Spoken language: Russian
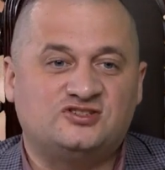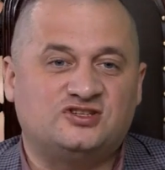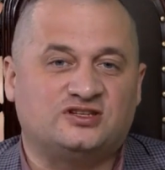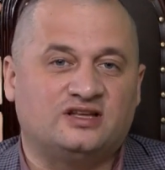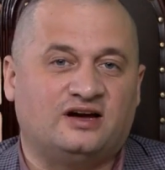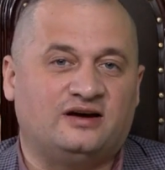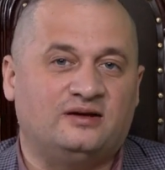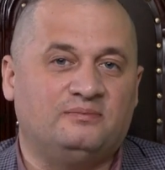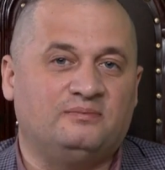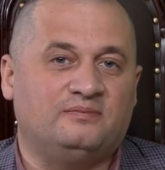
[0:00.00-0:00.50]

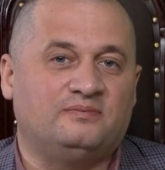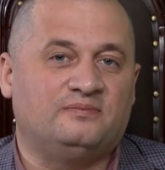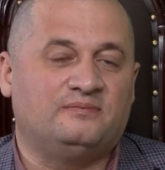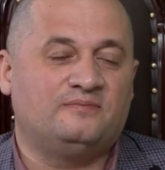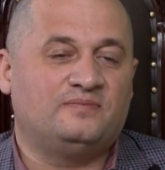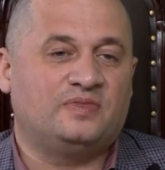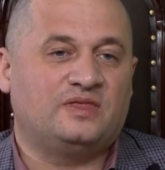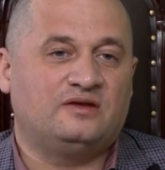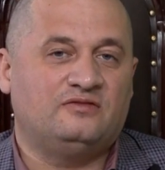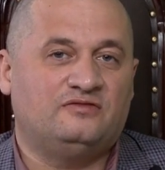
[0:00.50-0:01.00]

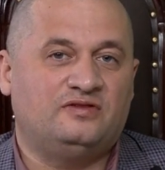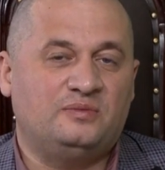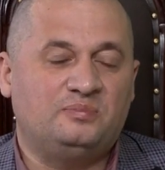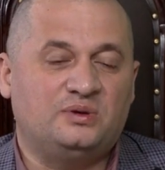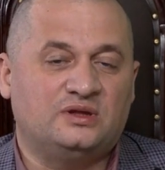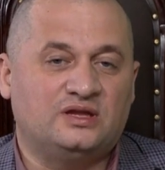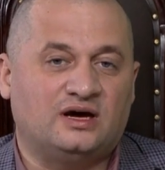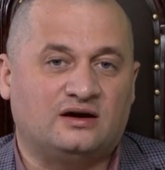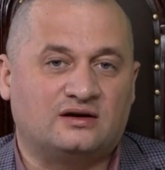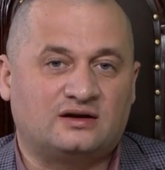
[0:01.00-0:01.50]
Начинаем
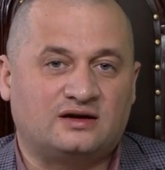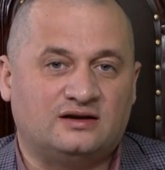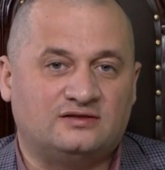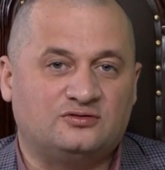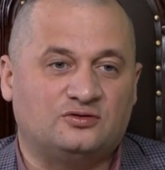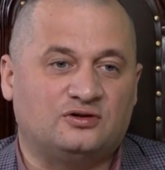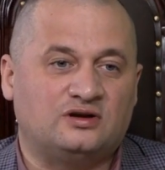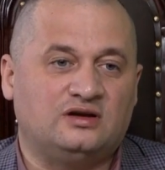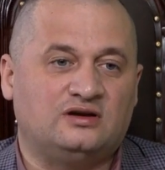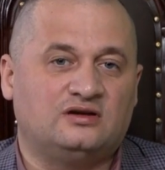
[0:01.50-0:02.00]
вебинар,
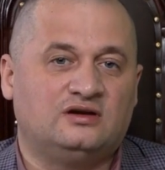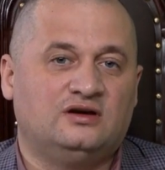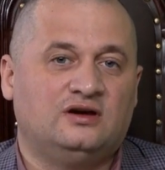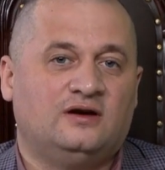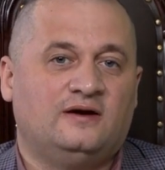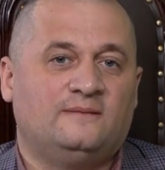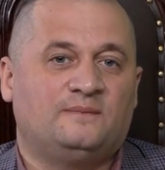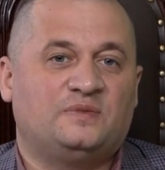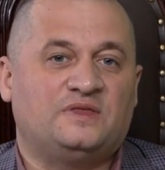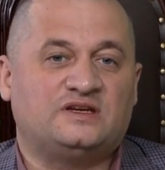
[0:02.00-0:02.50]

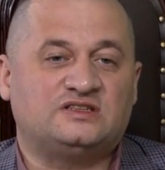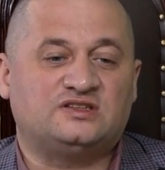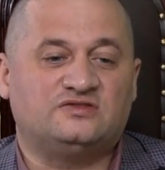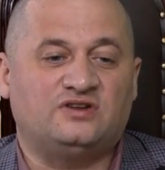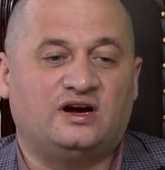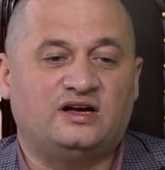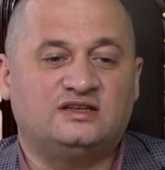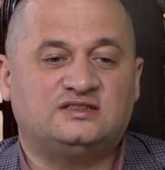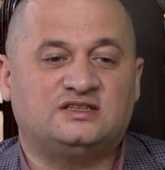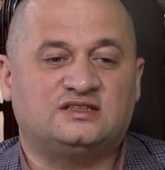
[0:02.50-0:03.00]
который
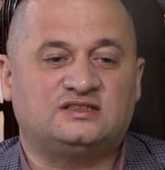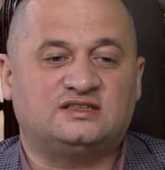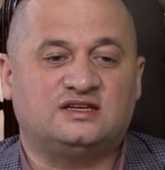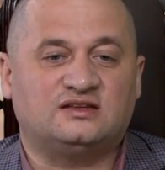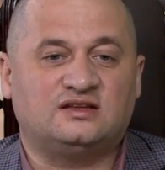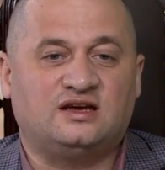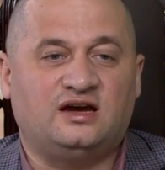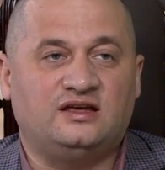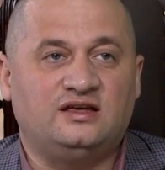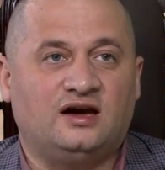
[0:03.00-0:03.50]
называется
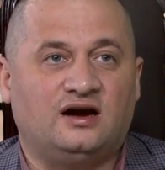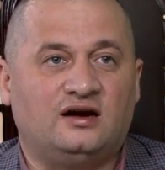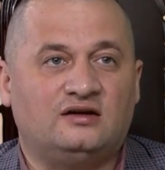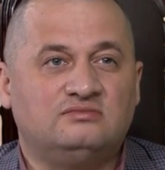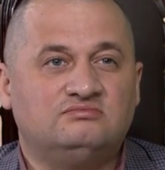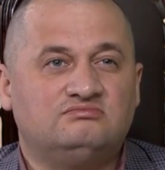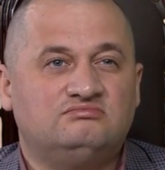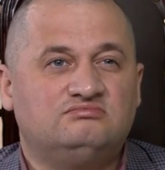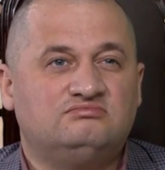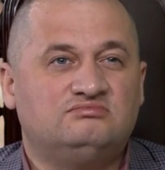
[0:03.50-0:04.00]

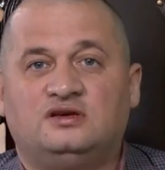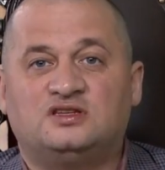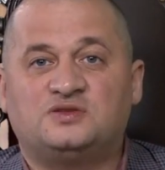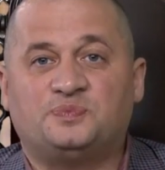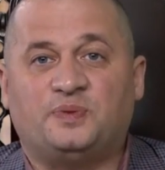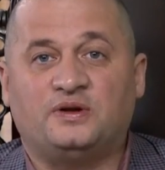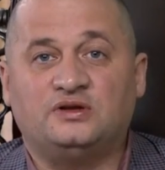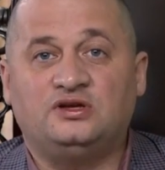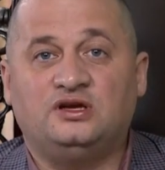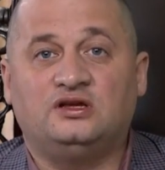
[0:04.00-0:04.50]
«Сангая.
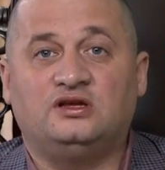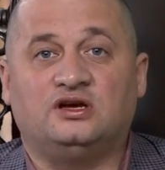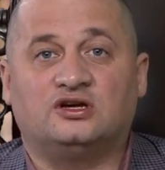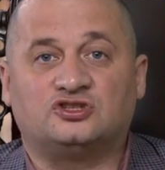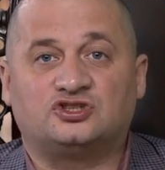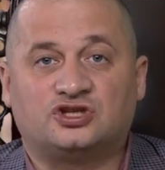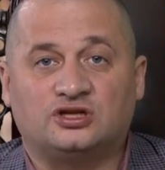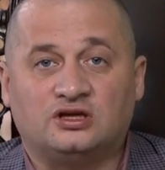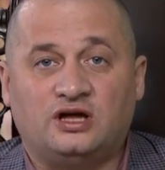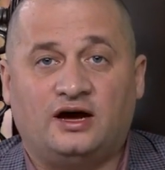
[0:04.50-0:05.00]

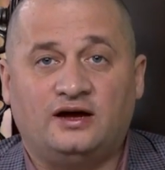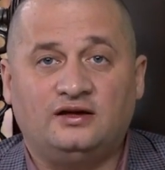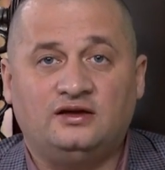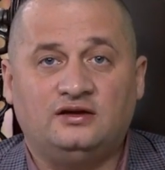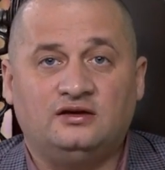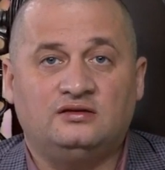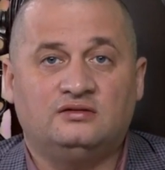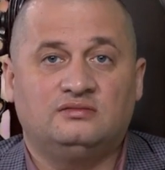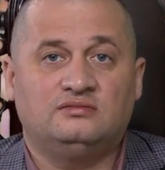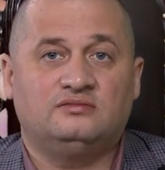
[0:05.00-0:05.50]
Исполнение
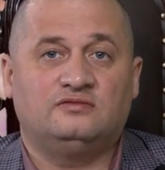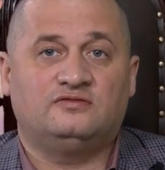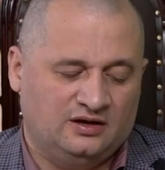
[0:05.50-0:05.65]
желаний».